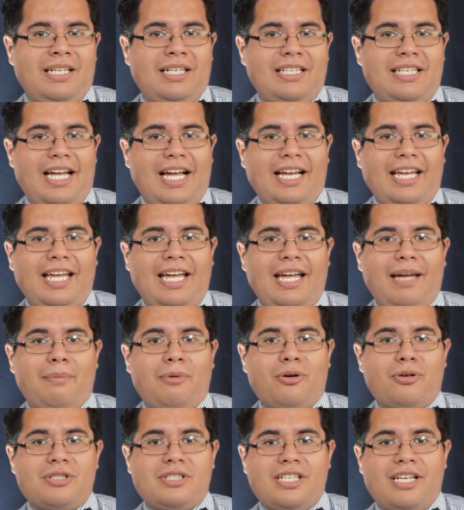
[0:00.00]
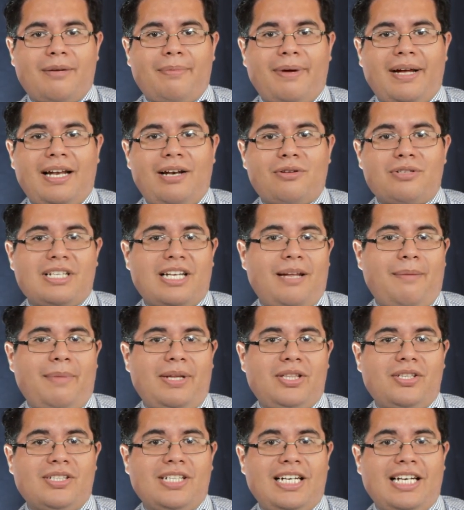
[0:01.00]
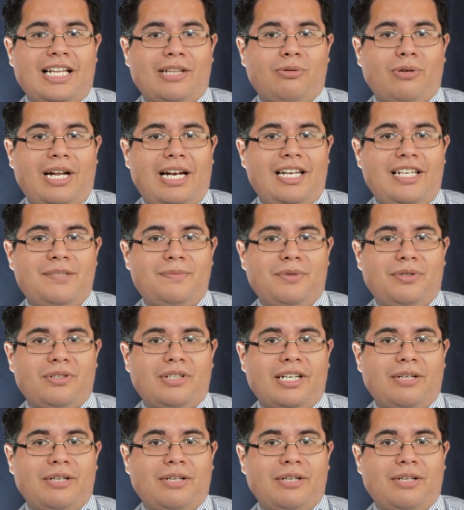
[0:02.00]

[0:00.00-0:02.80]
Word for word: ya que conserva los elementos del naturalismo